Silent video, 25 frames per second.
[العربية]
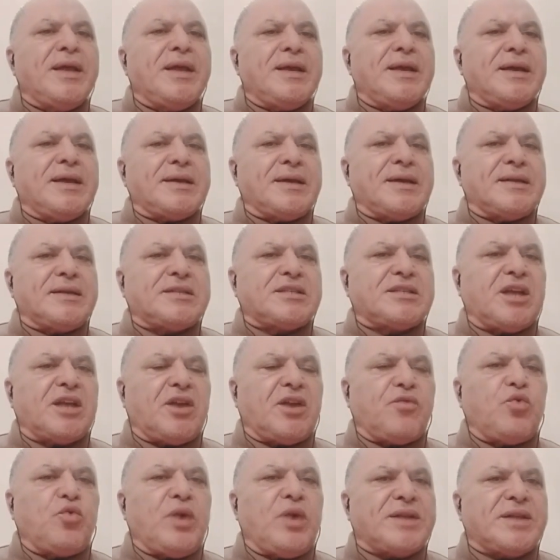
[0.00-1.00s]

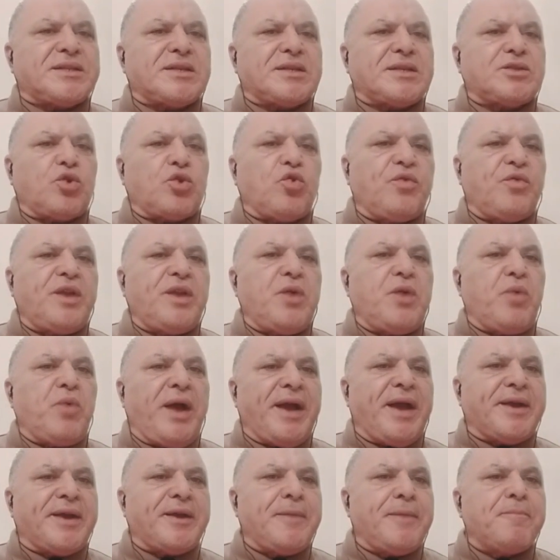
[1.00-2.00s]
كنتصرفوا واحد التصرف اللي هو
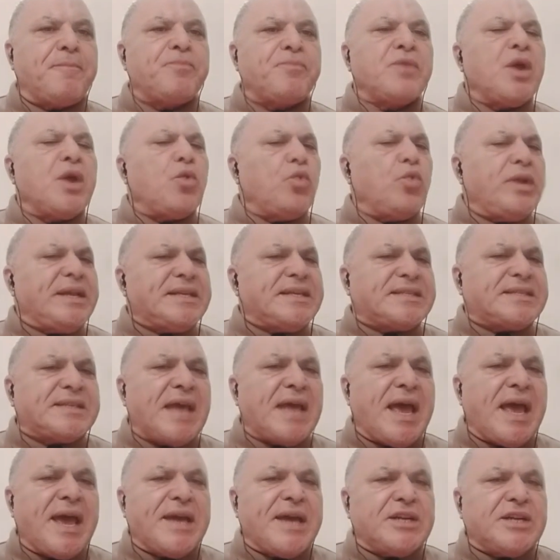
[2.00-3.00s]
حكيم واللي
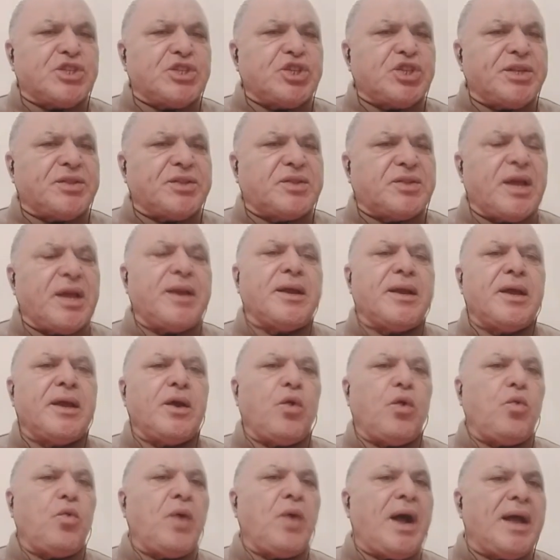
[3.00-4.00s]
ساهل جدا
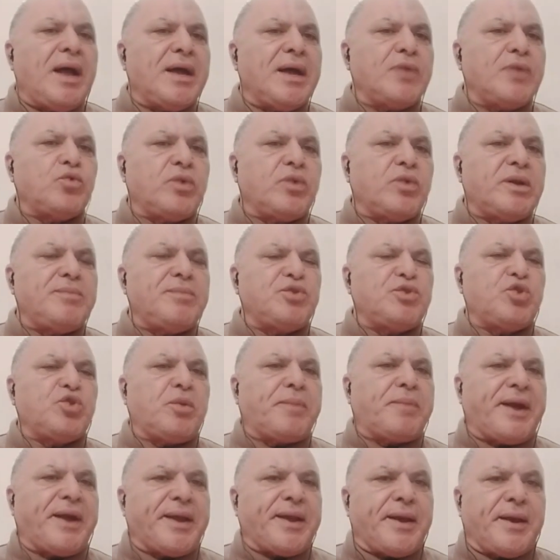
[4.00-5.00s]
هو هذوك لي
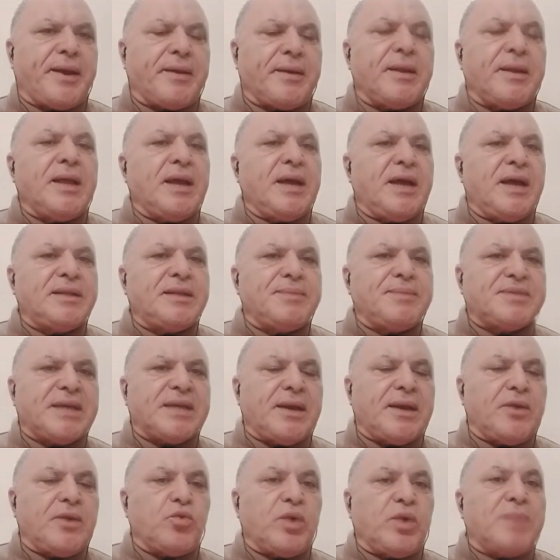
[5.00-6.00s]
ميزور بارير هذه
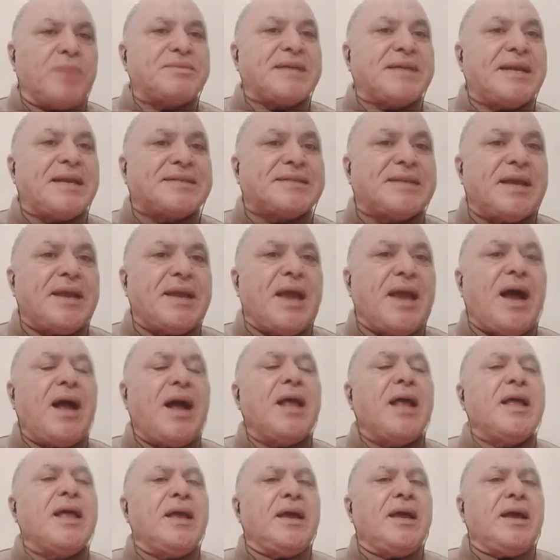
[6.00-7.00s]
المساله الاولى المساله
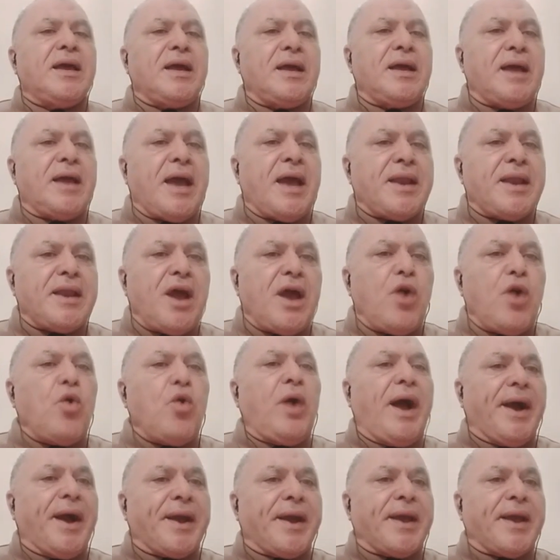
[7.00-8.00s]
الثانيه
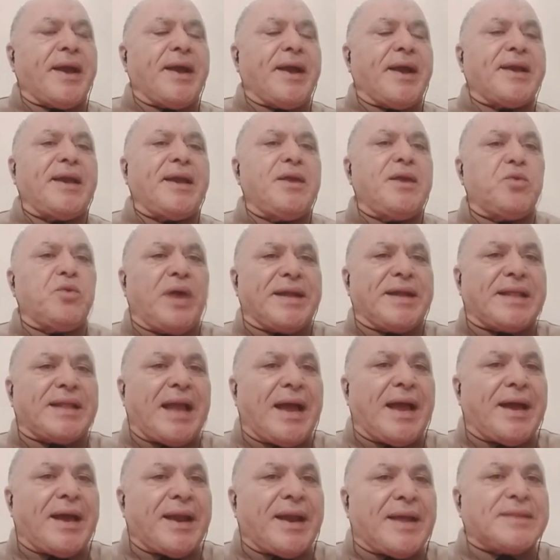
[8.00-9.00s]
انه حقيقه كاين واحد
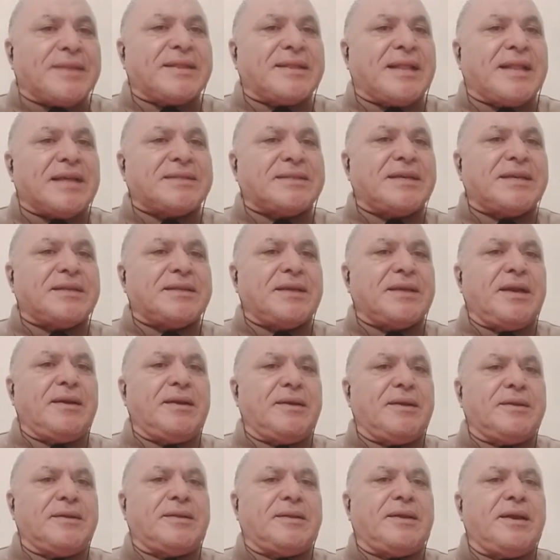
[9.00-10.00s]
الاعراض ثلاثه
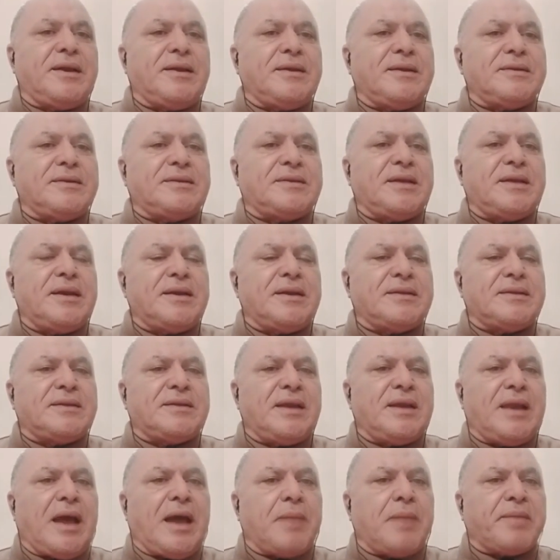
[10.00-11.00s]
ديال ديال ديال
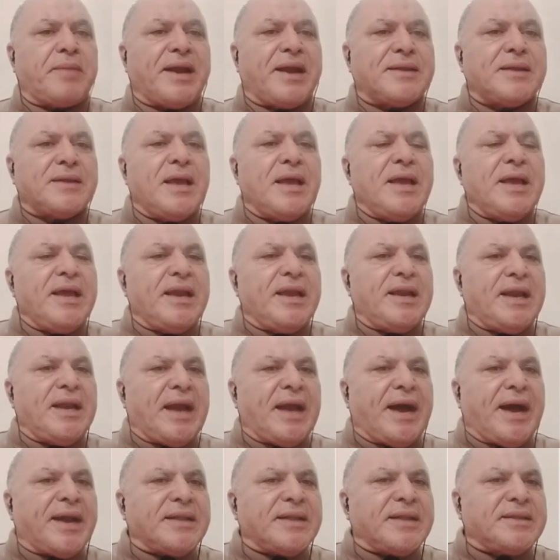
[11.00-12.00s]
ديال الامراض اللي
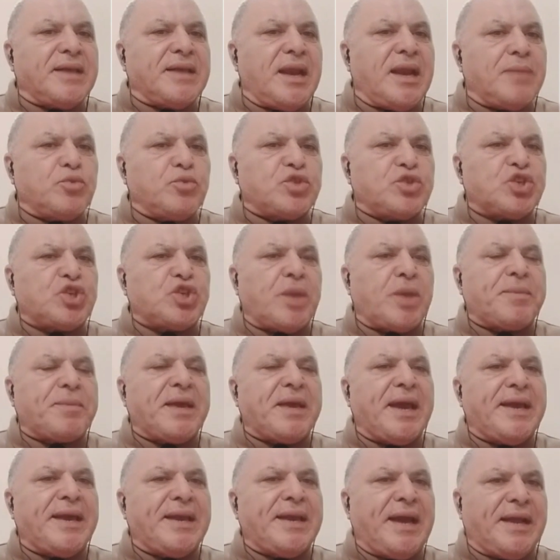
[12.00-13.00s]
الاعراض ديالها
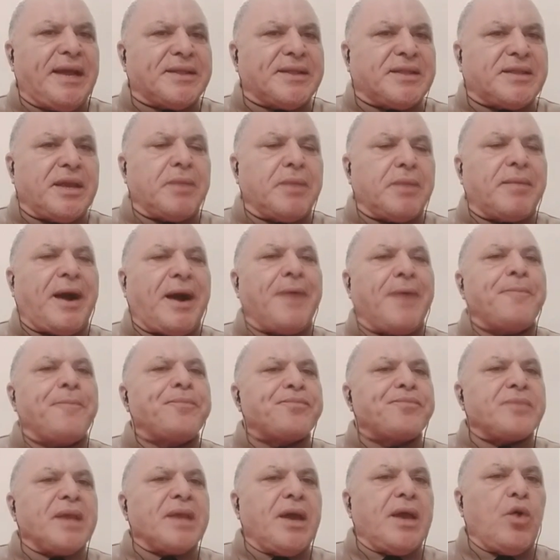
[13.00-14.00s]
متشابهه الى حد ما
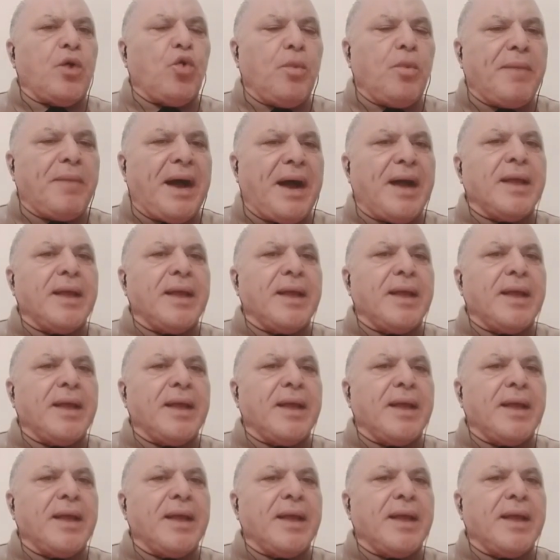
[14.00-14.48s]
هما